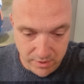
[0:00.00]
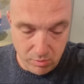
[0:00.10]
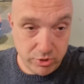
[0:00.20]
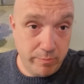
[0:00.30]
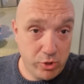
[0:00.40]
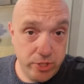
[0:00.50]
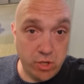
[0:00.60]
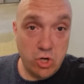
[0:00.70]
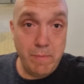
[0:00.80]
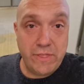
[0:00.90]
Como siempre os
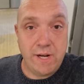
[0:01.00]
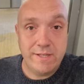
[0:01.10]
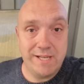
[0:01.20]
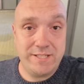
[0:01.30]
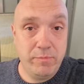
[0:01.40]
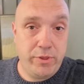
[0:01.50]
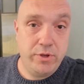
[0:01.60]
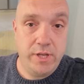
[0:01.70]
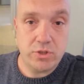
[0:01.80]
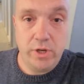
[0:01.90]
digo, no mezcléis las
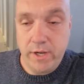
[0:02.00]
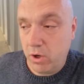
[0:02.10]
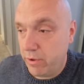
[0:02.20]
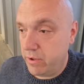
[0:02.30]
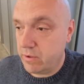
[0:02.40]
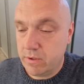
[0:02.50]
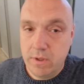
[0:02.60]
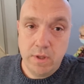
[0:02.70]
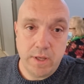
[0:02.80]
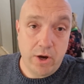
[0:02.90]
emociones con el negocio.
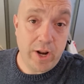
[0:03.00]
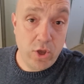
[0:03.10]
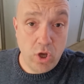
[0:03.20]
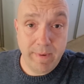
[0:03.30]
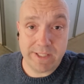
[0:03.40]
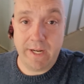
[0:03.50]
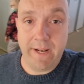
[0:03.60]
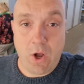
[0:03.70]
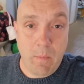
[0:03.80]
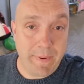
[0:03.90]
Y ahora yo iba a
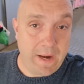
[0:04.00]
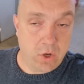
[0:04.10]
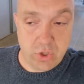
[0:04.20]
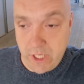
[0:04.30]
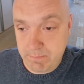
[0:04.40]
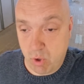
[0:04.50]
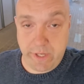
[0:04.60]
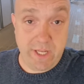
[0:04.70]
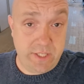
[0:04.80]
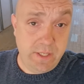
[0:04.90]
salir a comprar cosas
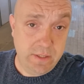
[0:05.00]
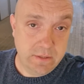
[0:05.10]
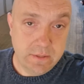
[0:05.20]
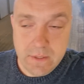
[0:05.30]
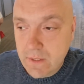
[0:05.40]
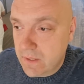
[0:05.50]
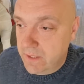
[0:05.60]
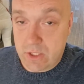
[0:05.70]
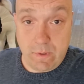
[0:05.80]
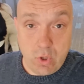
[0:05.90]
porque sí,
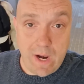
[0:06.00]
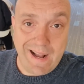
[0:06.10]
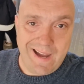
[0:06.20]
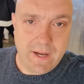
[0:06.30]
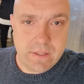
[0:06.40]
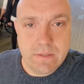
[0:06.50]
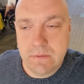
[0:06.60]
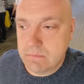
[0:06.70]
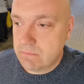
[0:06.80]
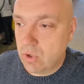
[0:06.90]
y es cuando la cagas.
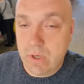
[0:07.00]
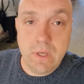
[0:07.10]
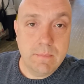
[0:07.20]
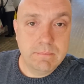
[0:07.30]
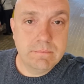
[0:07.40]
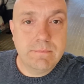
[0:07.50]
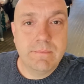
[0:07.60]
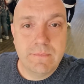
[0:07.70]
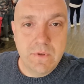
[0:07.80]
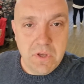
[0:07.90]
Hoy
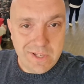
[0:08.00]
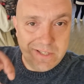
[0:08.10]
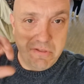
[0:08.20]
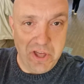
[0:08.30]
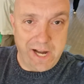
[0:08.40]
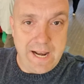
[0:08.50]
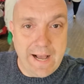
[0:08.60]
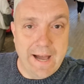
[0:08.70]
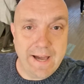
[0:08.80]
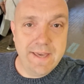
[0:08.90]
se cierra la
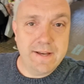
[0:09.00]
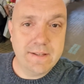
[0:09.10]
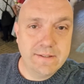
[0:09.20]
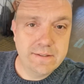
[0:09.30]
caja ya.